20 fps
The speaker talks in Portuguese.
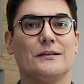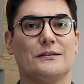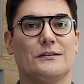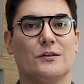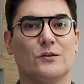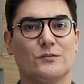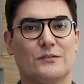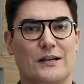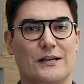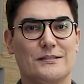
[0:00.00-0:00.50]

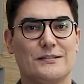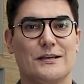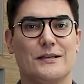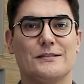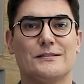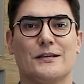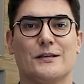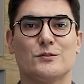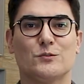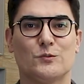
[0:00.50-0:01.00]
de eu trazer
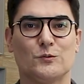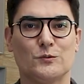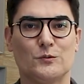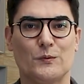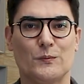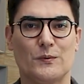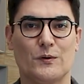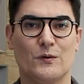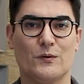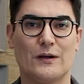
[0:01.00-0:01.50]
esse
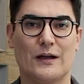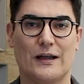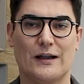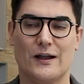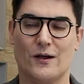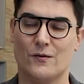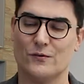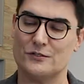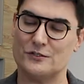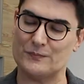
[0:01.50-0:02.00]
assunto para um
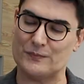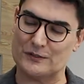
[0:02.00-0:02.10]
canal de